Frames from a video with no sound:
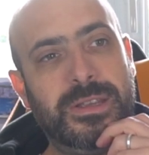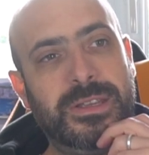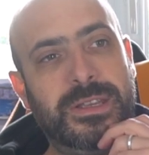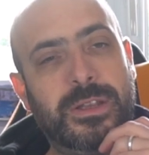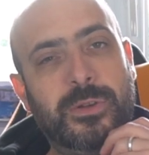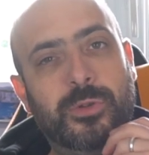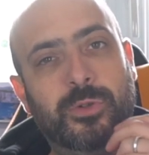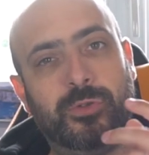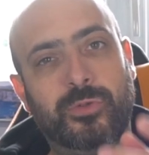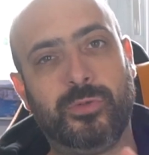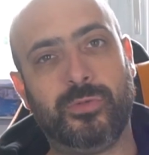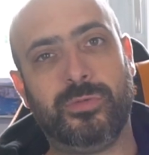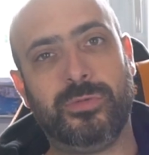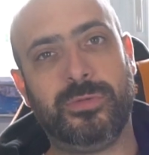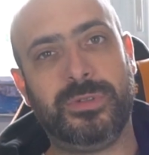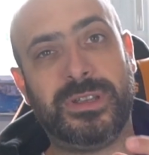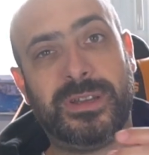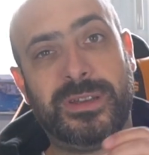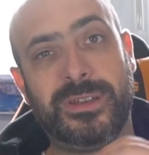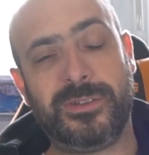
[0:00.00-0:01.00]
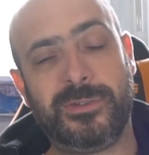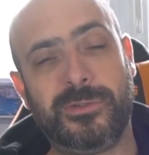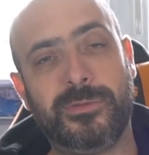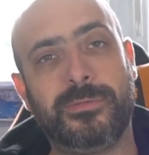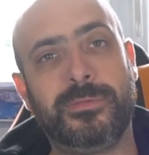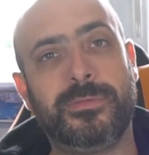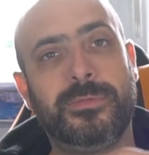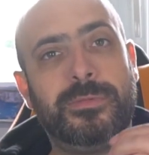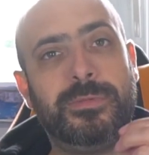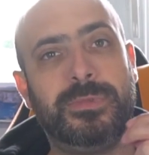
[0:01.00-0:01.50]
il y a de tout. Il y a des
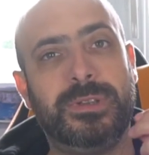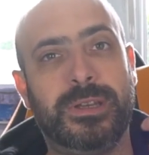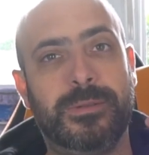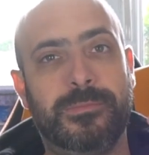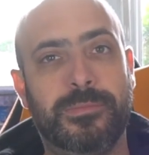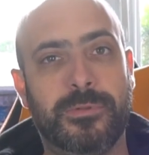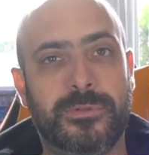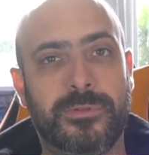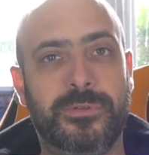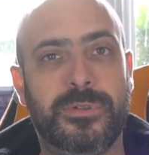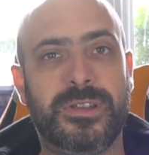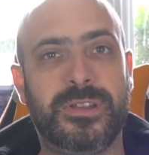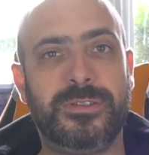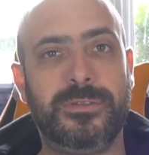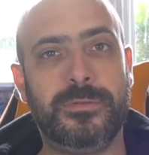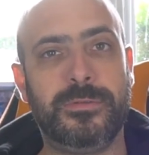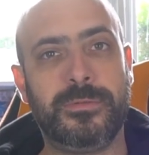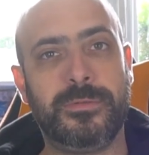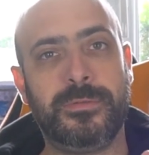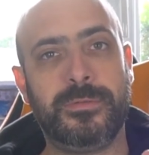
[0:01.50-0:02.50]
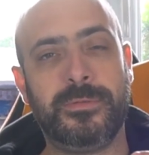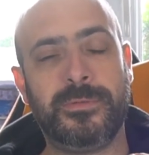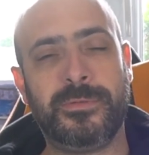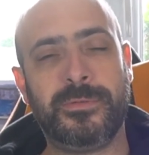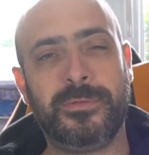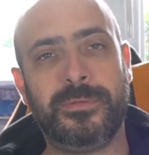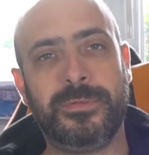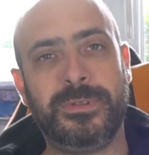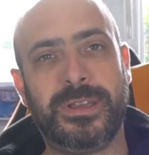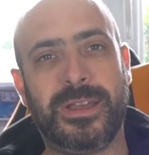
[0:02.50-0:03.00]
sons, il y a des
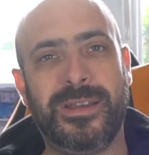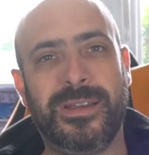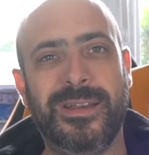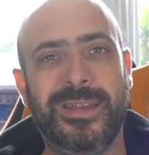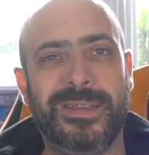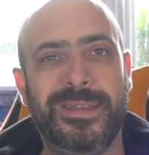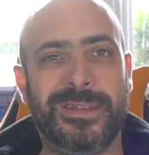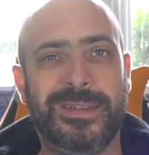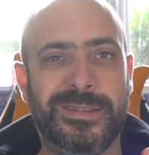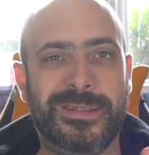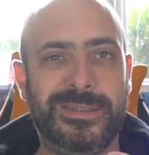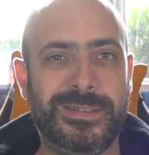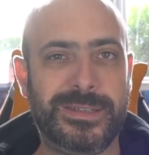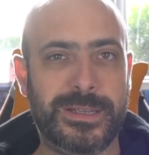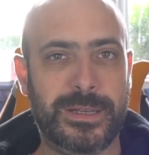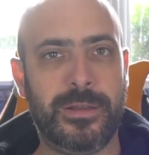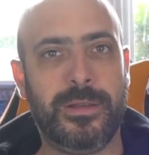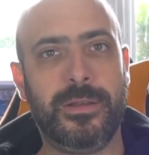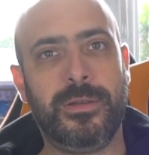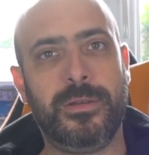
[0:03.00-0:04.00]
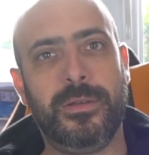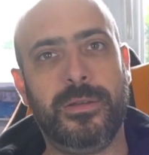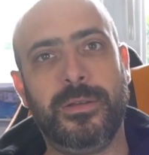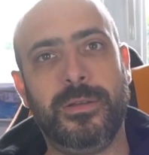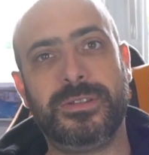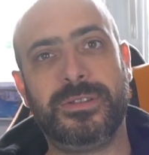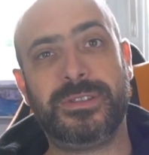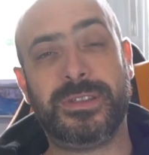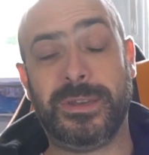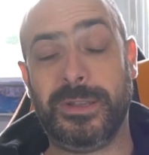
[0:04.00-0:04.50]
ponctuations, il y a, des
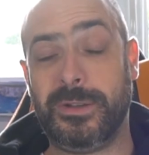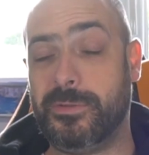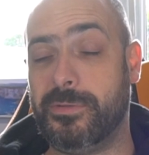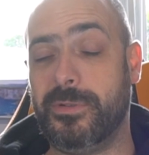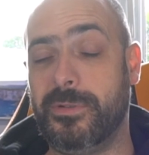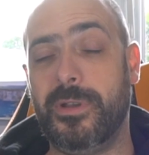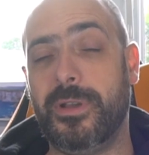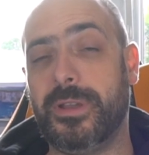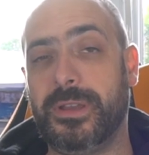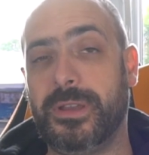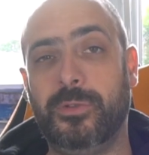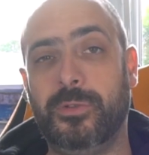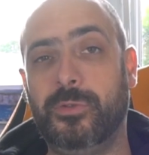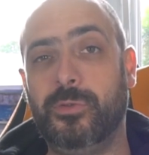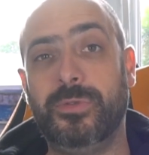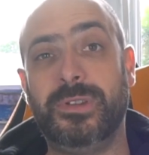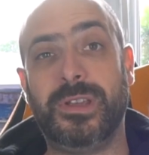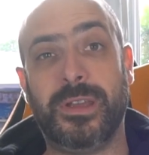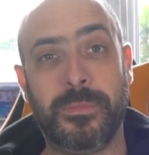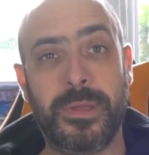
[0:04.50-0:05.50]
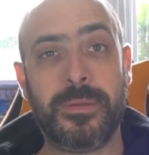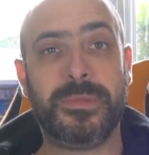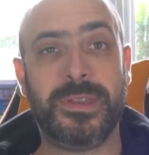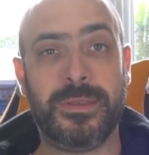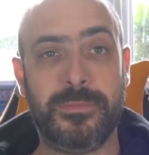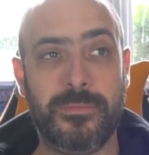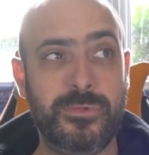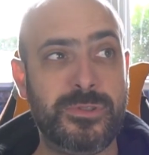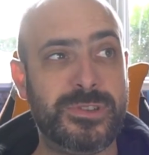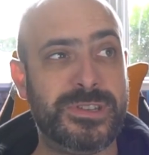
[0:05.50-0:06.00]
silences, il y a des couleurs, il y a de tout. Il y a même des
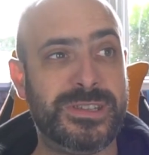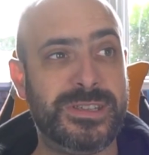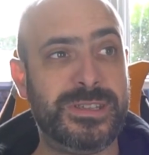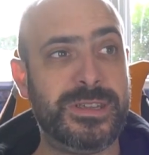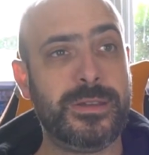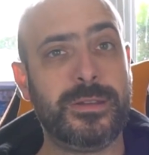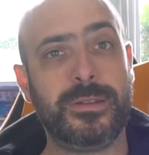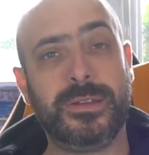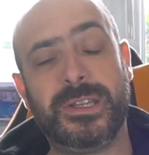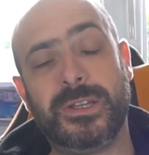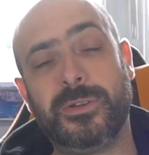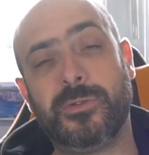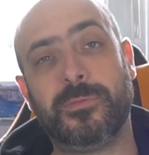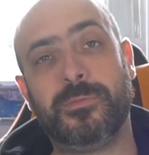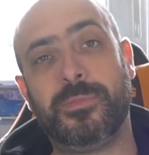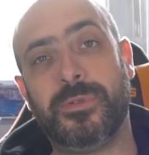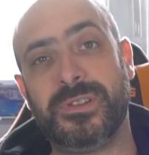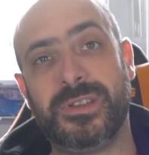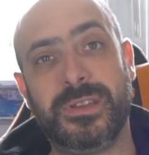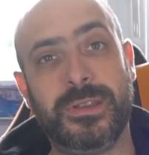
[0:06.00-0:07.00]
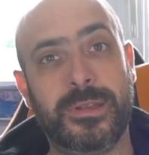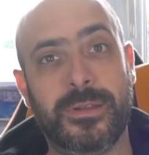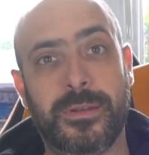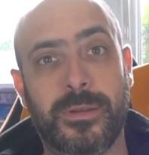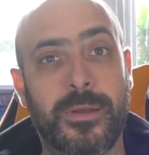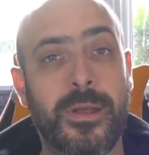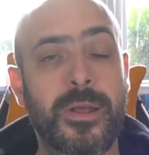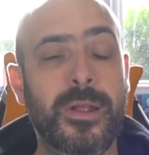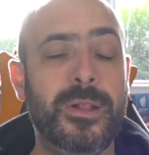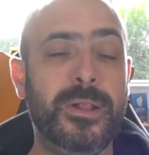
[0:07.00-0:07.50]
musiciens qui composaient,
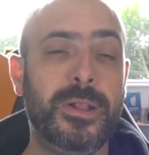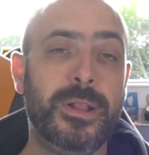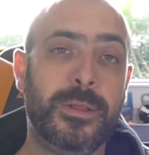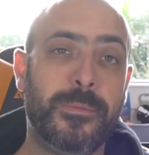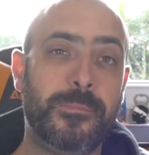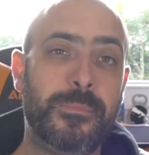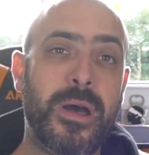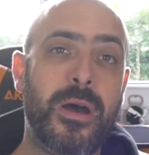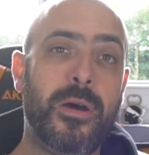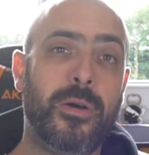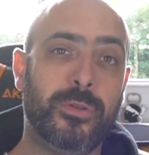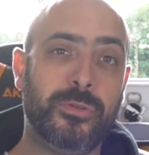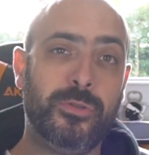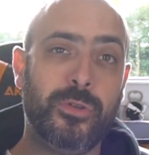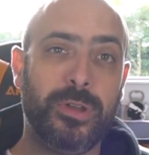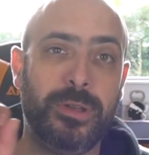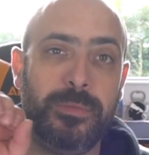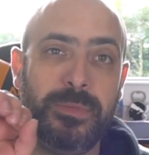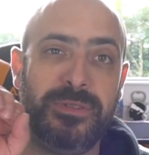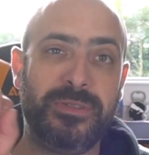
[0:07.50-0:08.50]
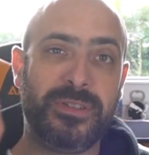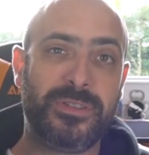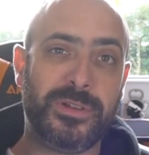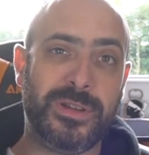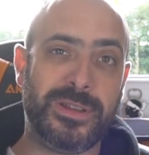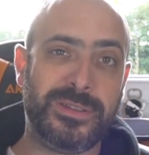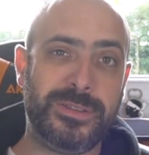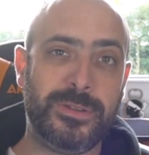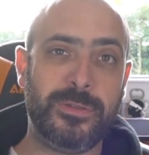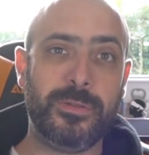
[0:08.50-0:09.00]
euh, pas en do, ré, mi, fa, sol,
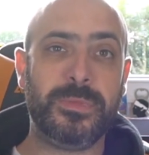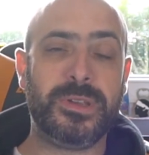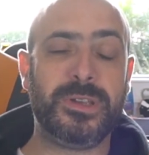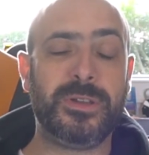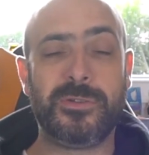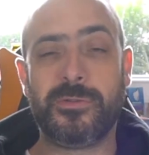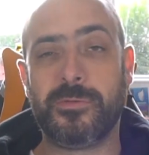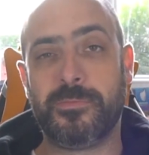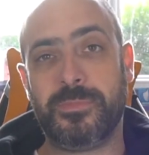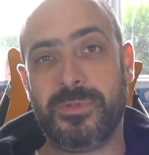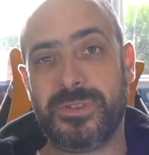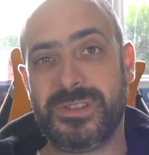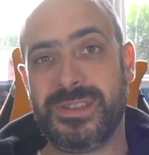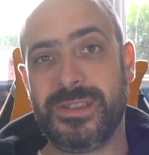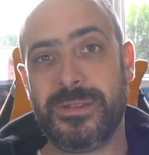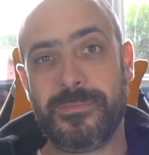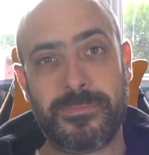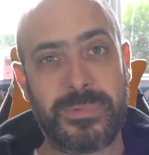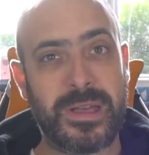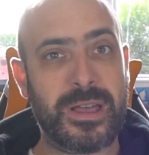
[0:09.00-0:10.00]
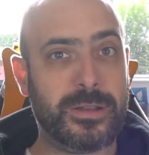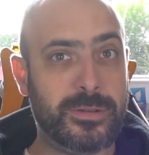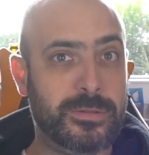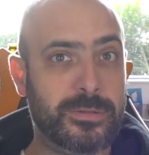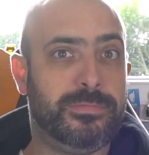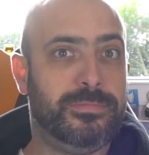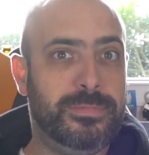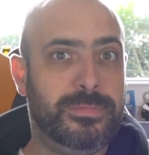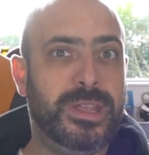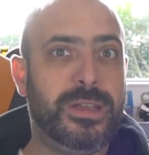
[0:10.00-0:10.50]
la, si, do, mais qui composaient par
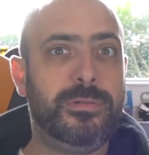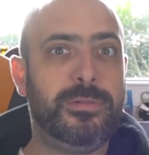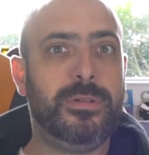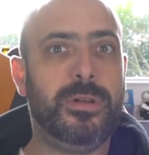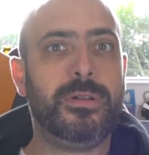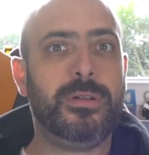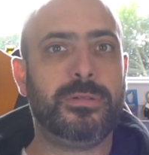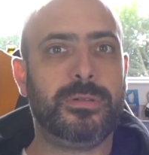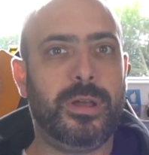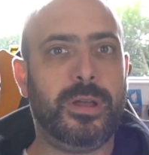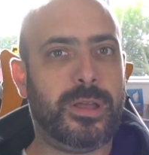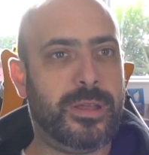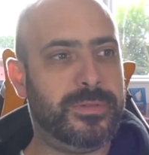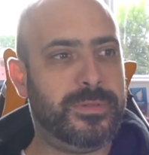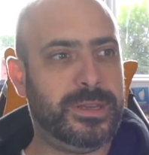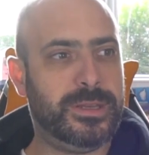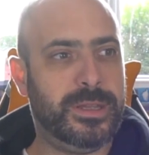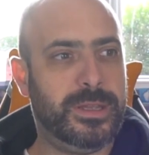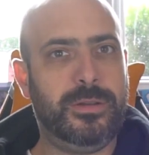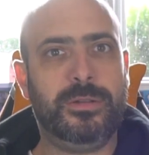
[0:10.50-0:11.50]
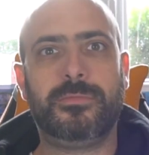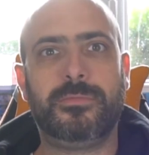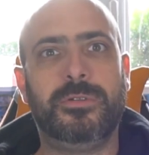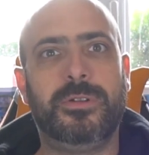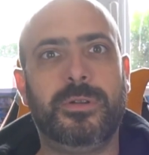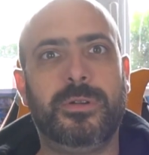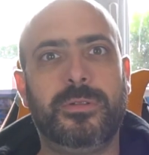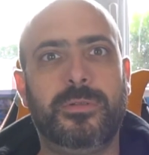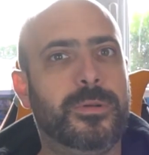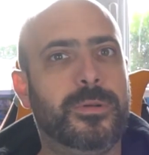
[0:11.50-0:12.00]
des couleurs, avec des codes
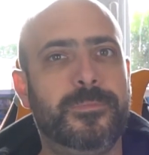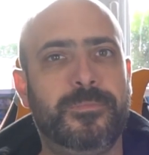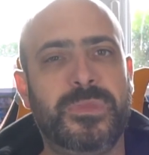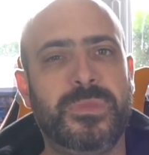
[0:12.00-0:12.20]
couleurs, quoi.